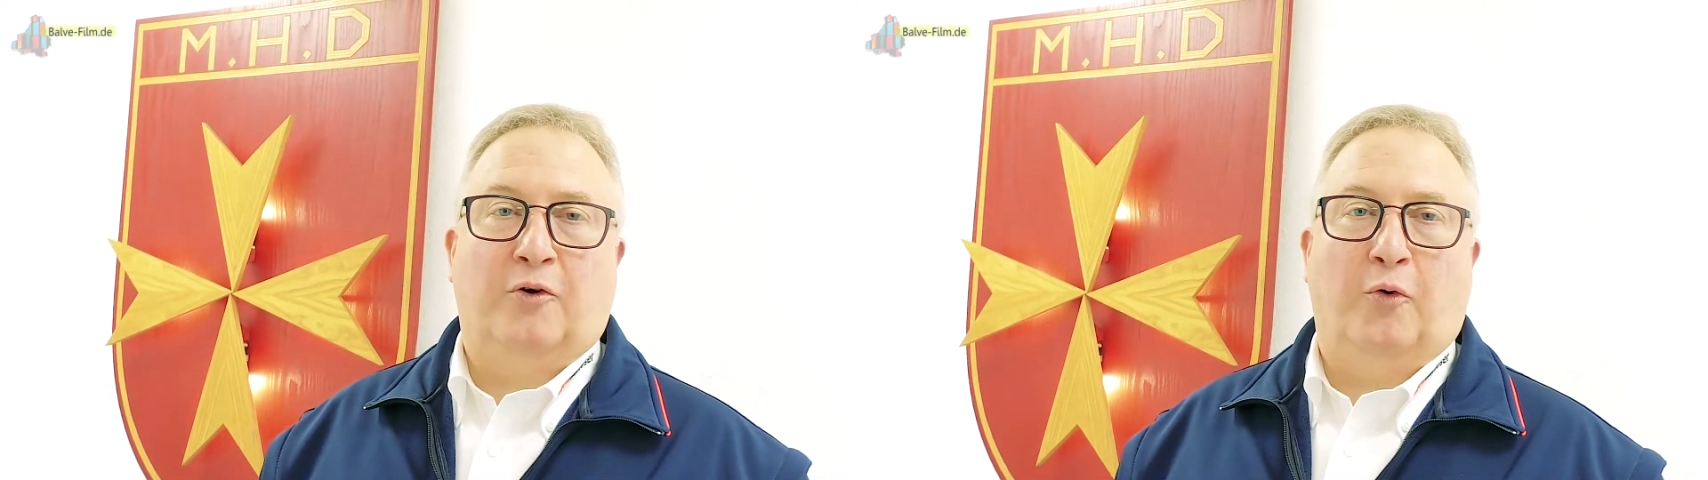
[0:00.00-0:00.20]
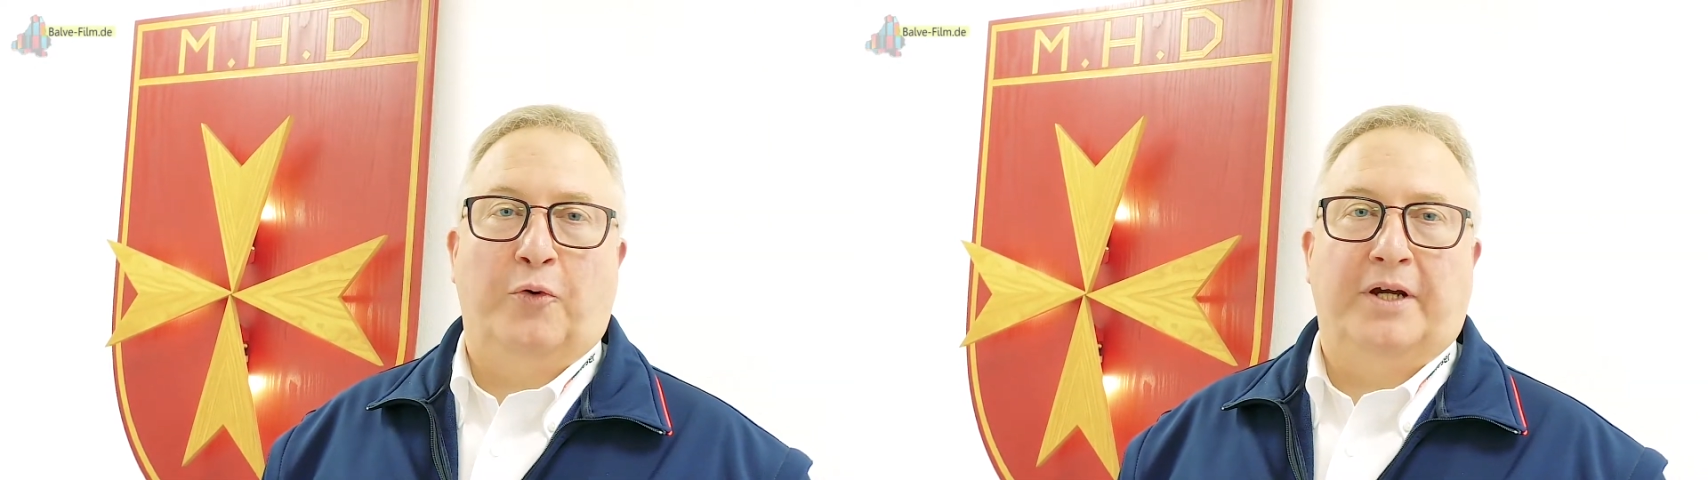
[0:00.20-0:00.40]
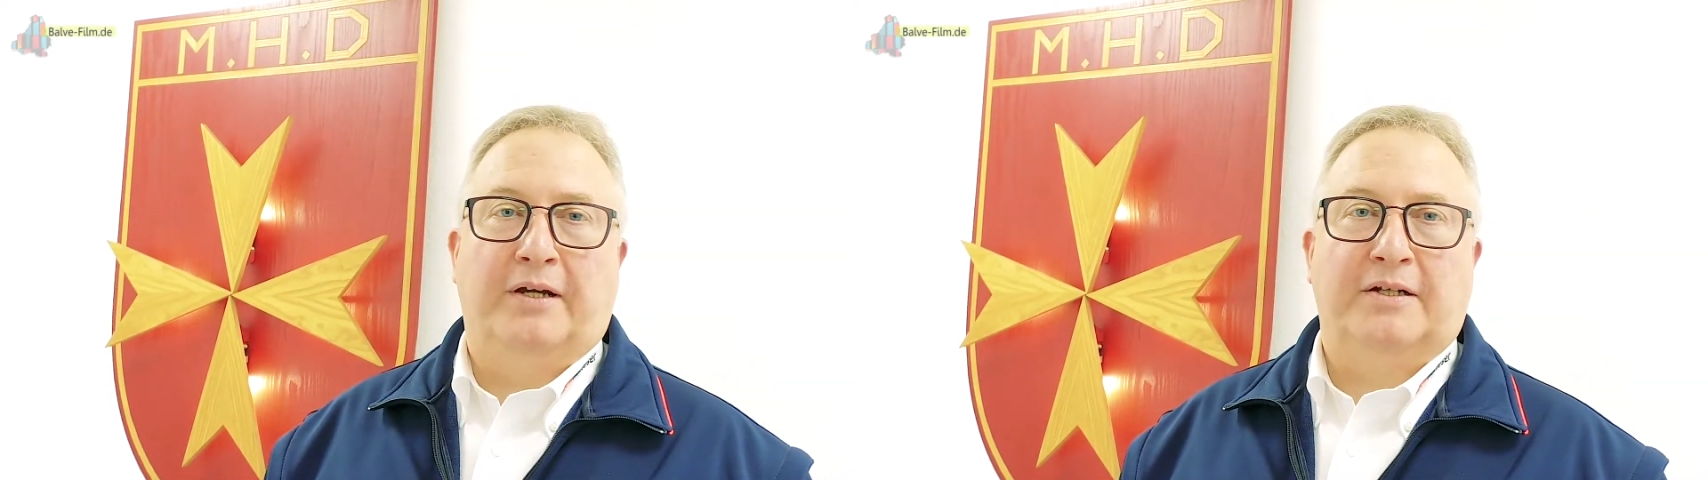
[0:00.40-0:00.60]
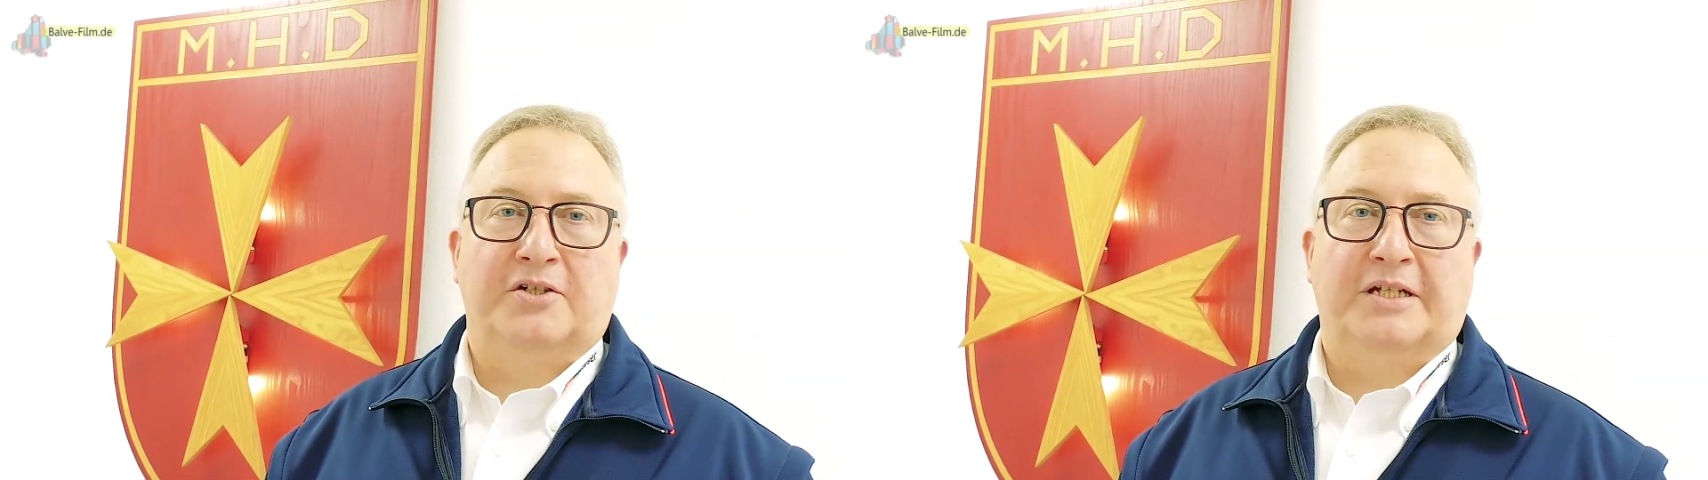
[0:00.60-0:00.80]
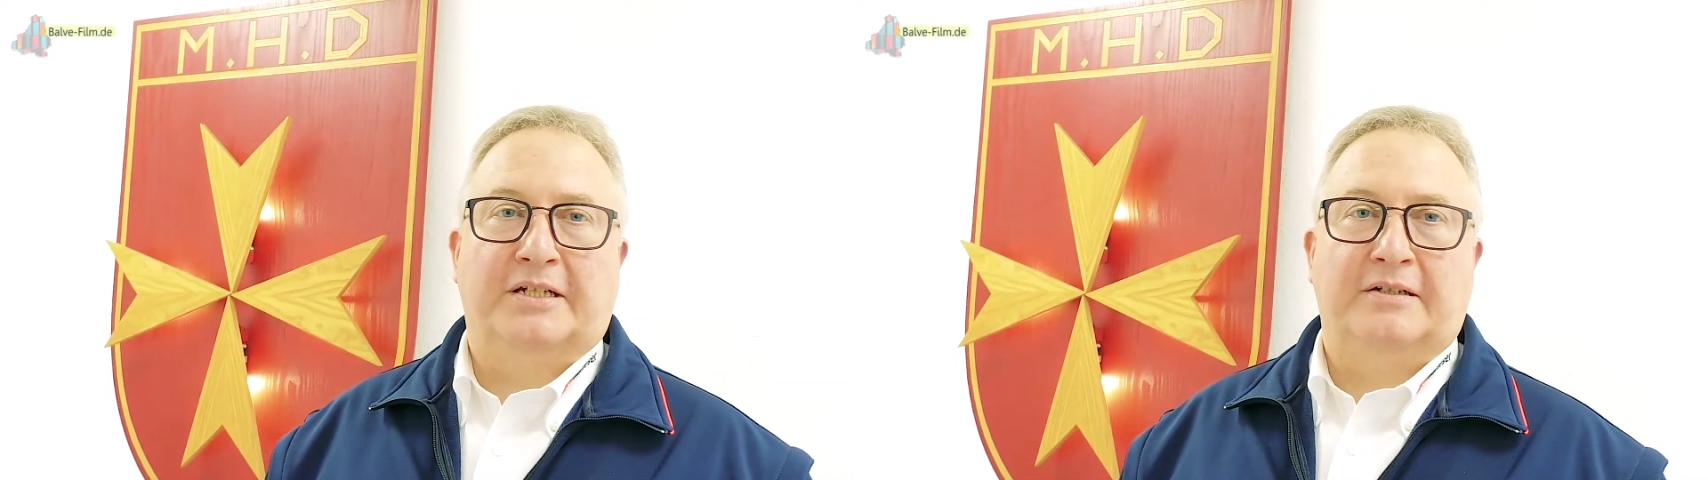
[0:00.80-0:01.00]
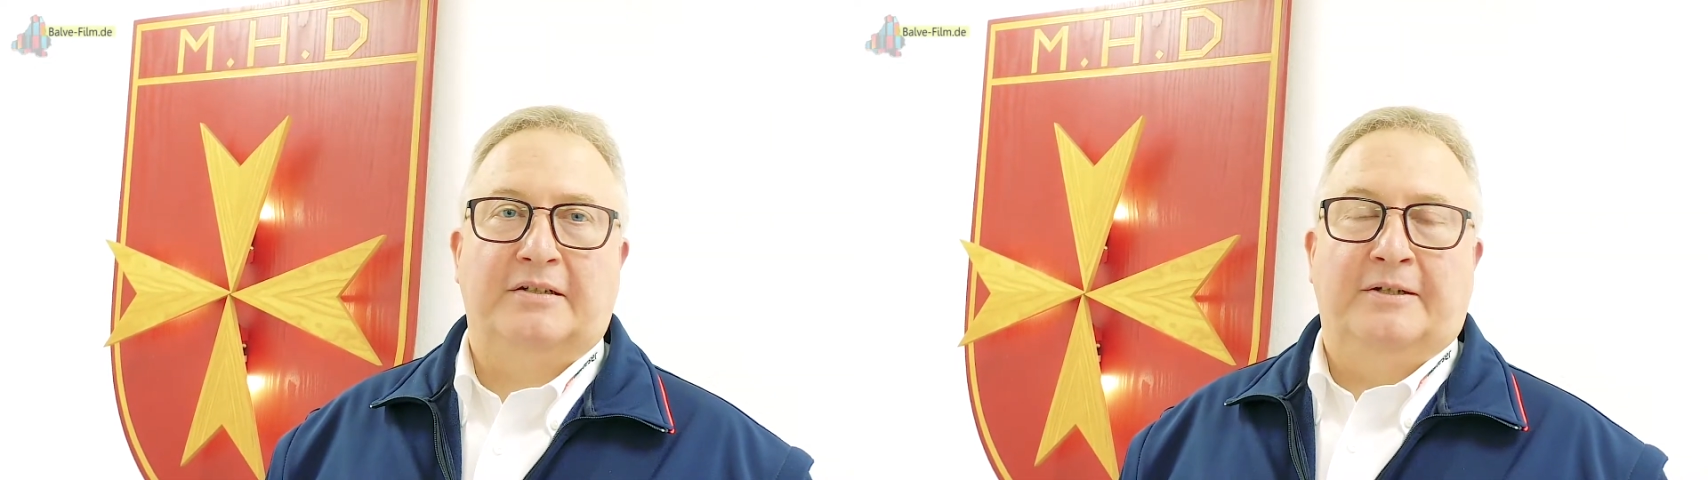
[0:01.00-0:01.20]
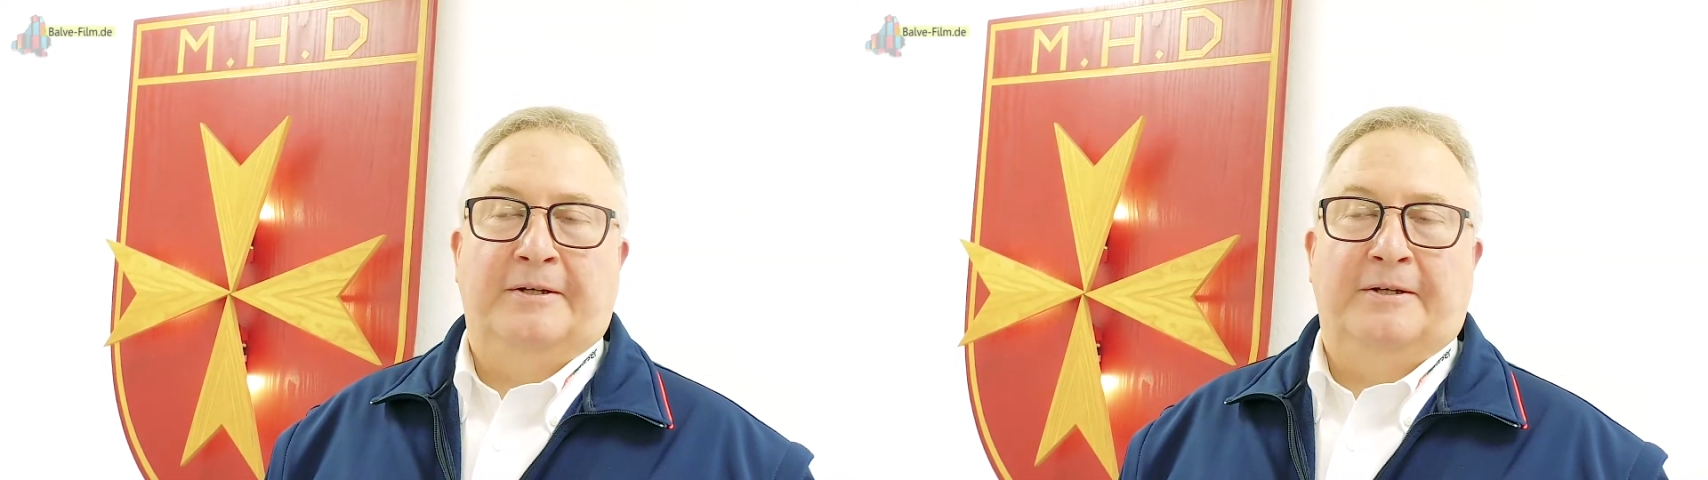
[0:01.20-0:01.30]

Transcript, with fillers: Corona-Geschichte.